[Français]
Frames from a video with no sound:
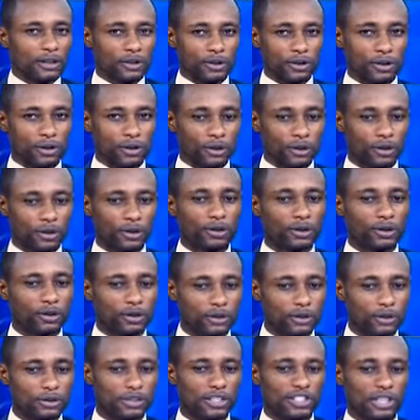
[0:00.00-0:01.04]
que
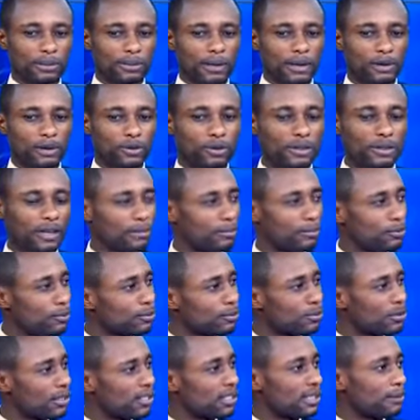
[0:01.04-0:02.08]
c'est Jean-Marc Caboun
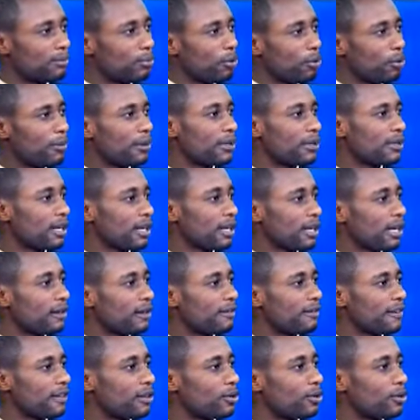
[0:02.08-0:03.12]
qui se promènerait
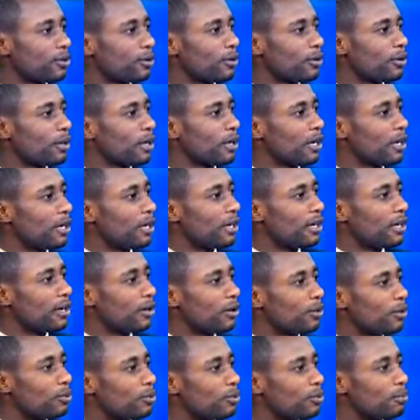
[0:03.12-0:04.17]
avec euh,
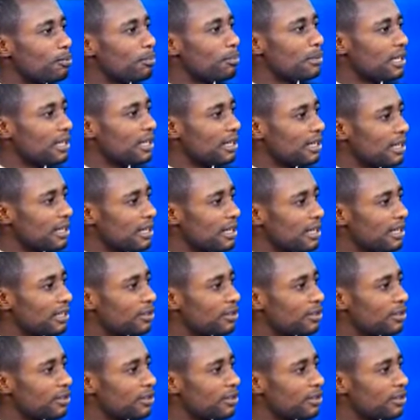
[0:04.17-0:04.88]
euh, de milliers